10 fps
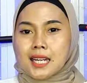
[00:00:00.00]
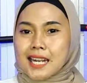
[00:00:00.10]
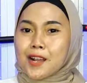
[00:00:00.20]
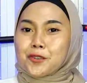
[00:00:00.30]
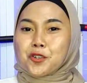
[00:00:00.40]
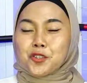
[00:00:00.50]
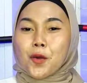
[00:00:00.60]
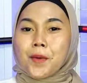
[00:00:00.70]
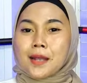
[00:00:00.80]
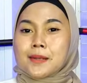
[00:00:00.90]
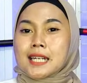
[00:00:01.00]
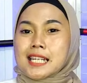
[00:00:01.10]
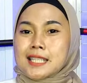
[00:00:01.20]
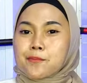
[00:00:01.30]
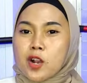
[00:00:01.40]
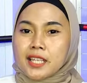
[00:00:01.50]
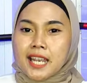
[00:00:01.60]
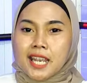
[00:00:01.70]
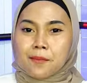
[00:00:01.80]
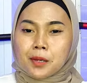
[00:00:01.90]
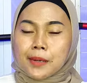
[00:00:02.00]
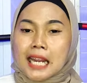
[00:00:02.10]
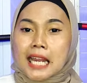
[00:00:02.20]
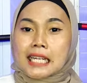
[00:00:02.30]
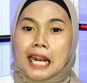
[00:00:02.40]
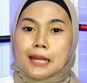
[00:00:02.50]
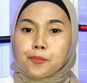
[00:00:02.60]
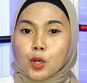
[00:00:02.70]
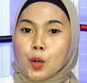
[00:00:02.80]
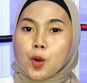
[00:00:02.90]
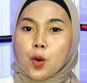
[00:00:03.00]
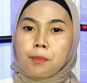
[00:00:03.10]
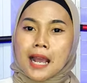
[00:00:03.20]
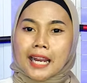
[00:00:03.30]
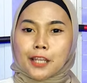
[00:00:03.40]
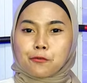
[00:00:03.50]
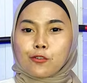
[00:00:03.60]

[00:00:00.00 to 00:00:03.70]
Nah untuk sobat bediler semuanya yang berminat dengan promo paket